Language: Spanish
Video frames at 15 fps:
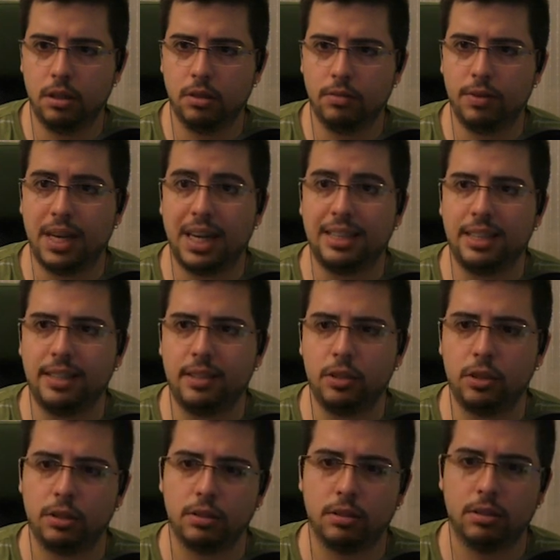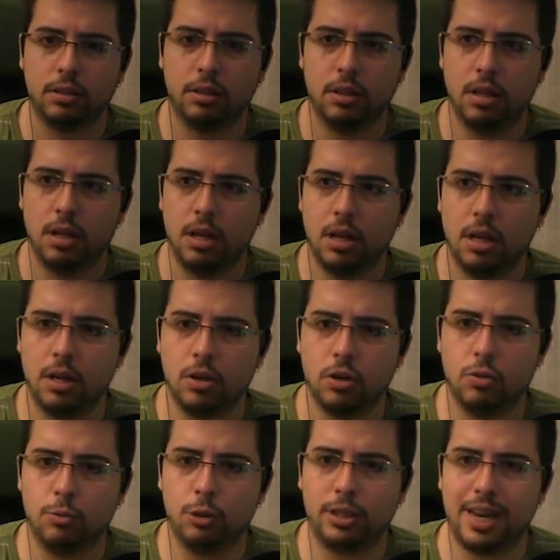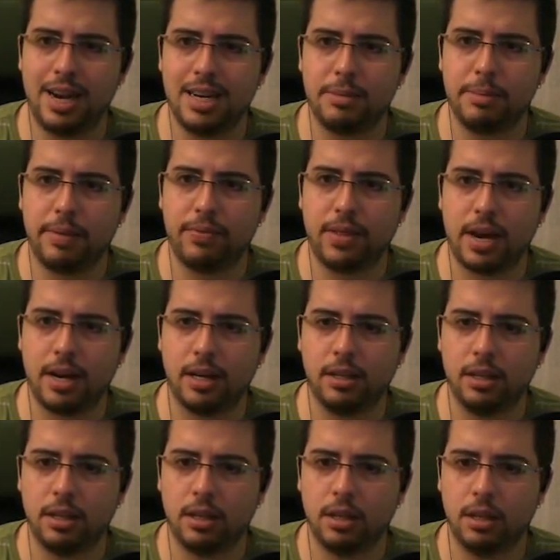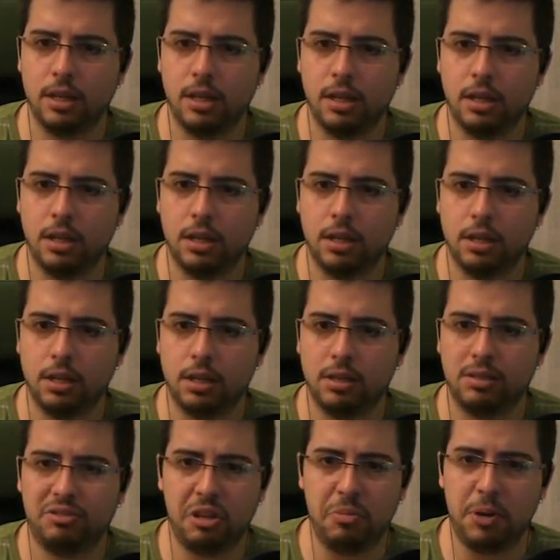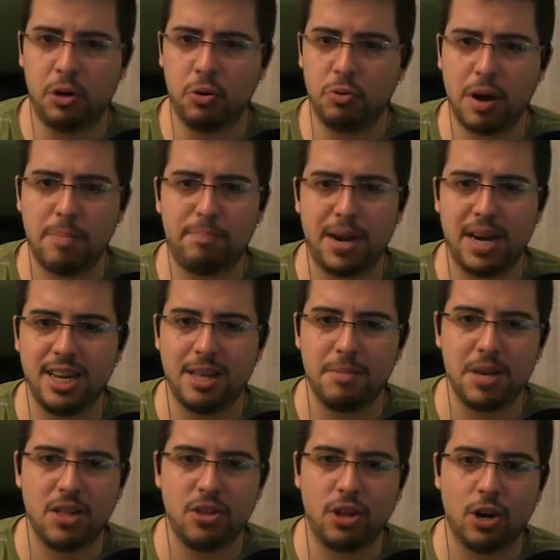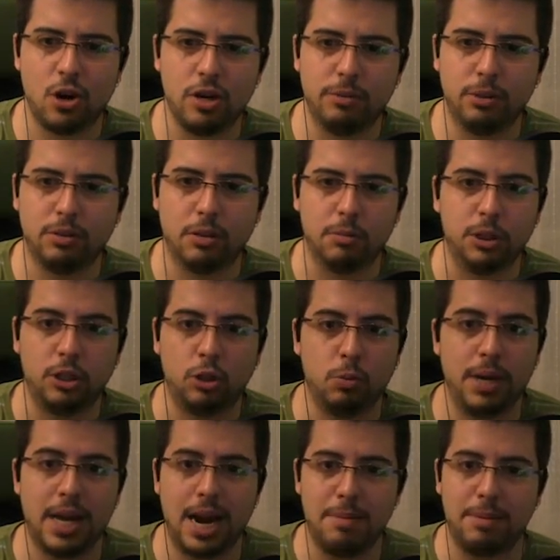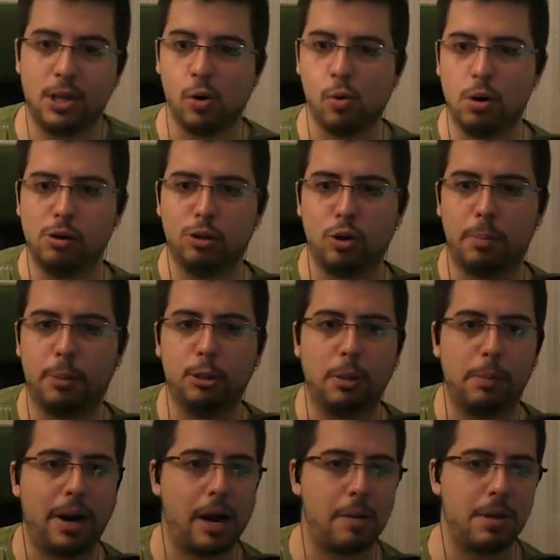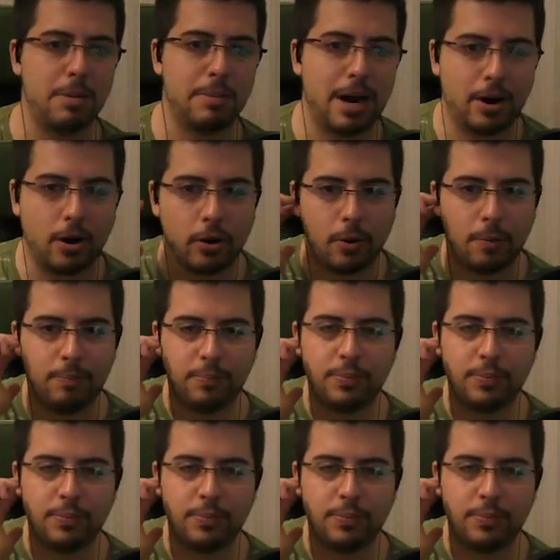Fíjate, tío. Cómo están las ventanas. Típico de una peli de miedo de Hollywood. Como si estuviera el videojuego hecho a aposta para que me dé mal rollo.